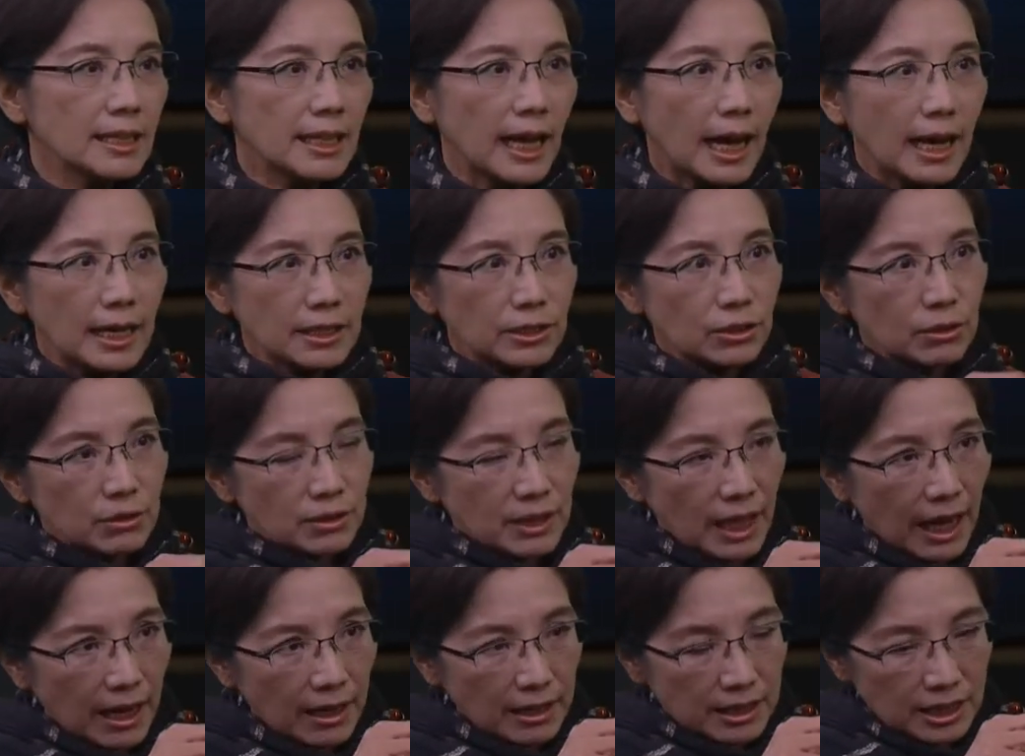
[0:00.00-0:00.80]
他
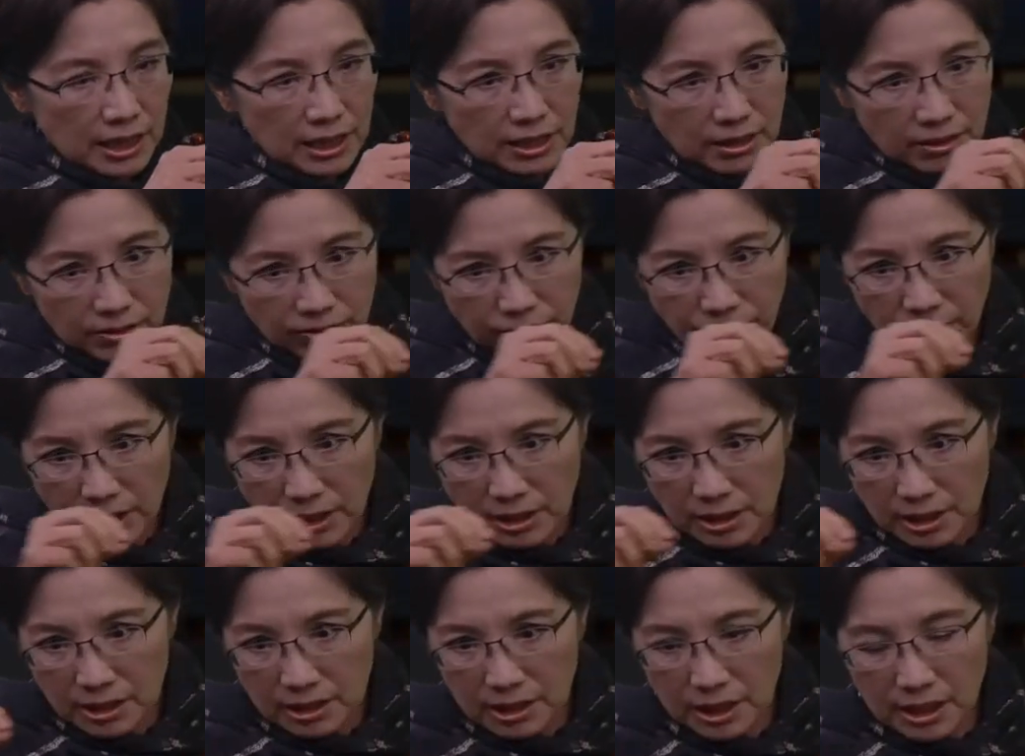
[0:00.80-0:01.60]
就拿西
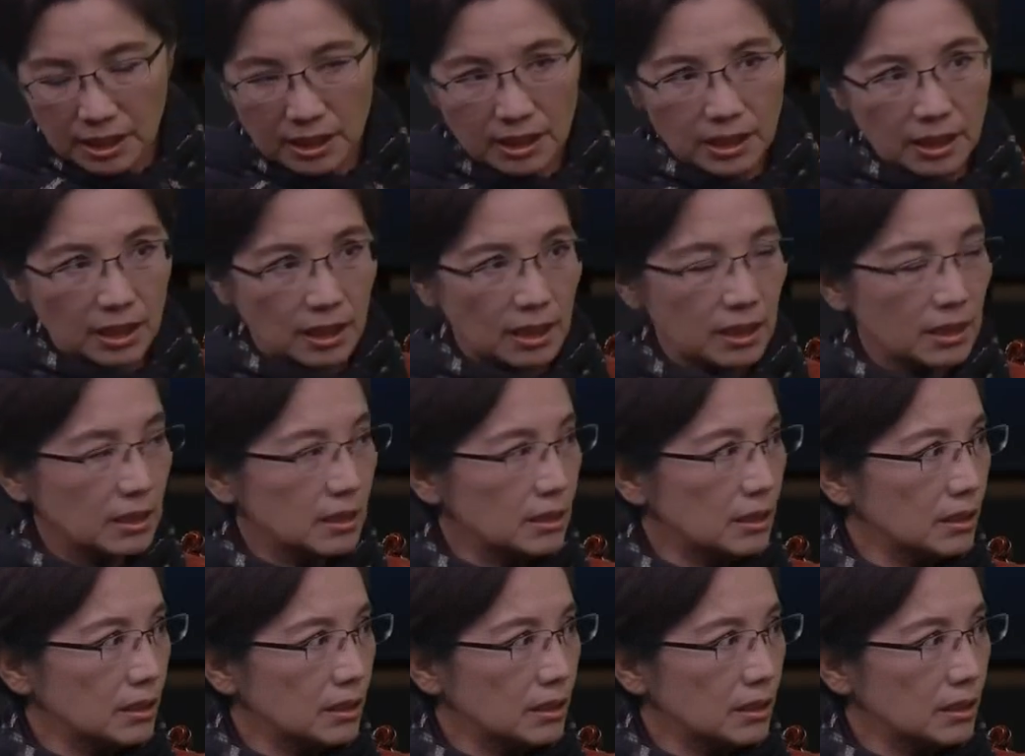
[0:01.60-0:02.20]
方的这个